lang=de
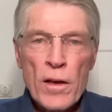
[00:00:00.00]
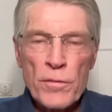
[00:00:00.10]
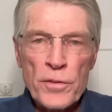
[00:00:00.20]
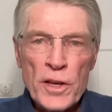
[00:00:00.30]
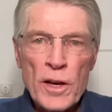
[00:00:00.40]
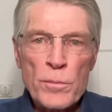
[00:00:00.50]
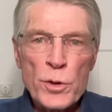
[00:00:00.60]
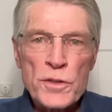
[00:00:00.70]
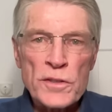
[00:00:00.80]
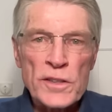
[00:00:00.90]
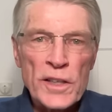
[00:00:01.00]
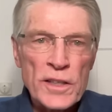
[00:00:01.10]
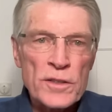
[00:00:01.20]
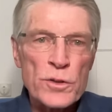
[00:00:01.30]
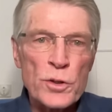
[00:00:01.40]
Wir müssen
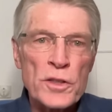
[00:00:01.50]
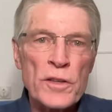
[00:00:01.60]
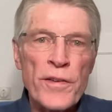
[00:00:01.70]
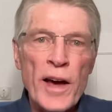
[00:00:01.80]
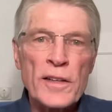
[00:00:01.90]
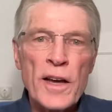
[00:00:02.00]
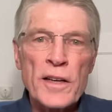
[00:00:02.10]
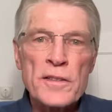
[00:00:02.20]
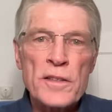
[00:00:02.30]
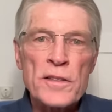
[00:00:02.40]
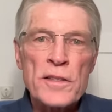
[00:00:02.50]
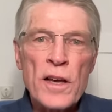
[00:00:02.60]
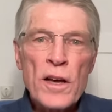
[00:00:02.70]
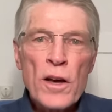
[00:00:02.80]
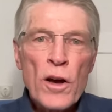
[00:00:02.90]
kriegstüchtig werden, heißt es,
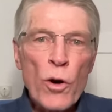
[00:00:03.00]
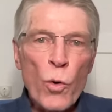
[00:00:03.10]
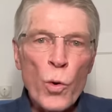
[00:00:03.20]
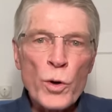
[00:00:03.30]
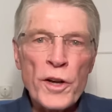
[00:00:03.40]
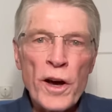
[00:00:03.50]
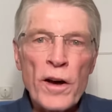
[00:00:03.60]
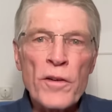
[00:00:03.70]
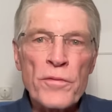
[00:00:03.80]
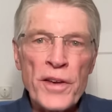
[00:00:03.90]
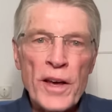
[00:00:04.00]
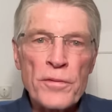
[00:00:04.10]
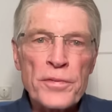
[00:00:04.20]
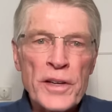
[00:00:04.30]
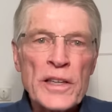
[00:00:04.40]
oder wer
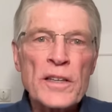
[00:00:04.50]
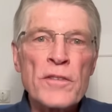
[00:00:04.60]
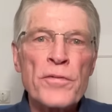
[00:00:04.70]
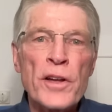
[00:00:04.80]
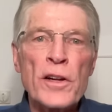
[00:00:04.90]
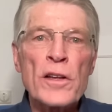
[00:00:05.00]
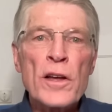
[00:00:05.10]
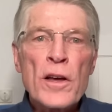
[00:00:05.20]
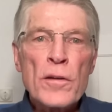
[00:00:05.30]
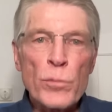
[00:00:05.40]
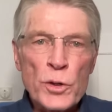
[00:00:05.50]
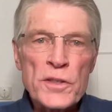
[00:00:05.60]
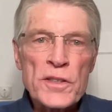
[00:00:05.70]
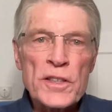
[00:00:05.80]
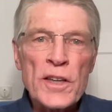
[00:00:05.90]
Frieden will,
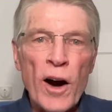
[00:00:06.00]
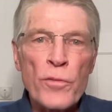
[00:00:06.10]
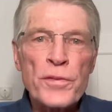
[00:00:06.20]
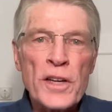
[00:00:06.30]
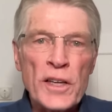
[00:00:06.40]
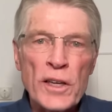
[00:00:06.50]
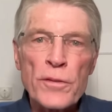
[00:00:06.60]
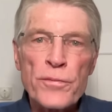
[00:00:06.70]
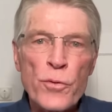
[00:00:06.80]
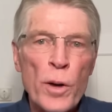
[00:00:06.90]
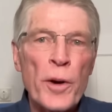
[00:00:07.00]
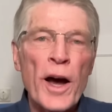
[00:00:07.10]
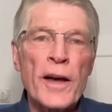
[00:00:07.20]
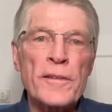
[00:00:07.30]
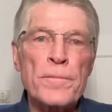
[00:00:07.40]
muss sich auf Krieg
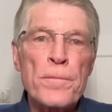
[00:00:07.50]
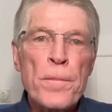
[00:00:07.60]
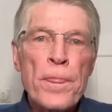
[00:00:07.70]
vorbereiten.